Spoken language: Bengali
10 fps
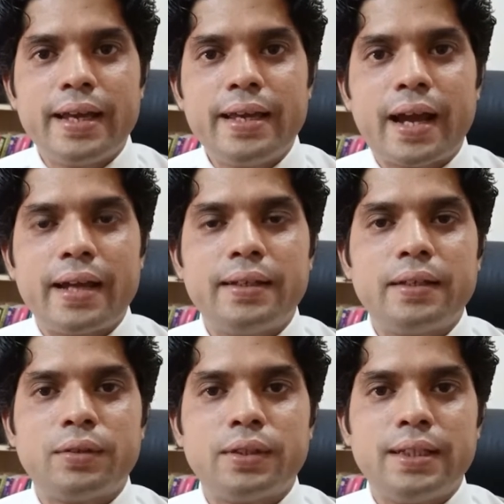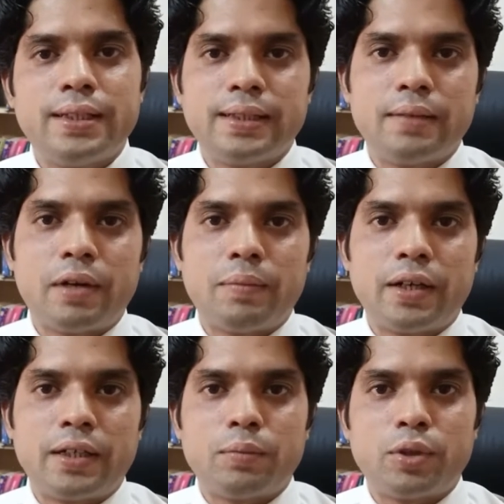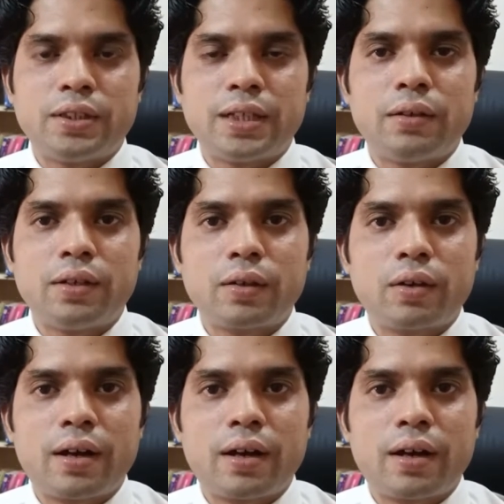এই আইনের অধীনে যে মামলাটি পরিচালনা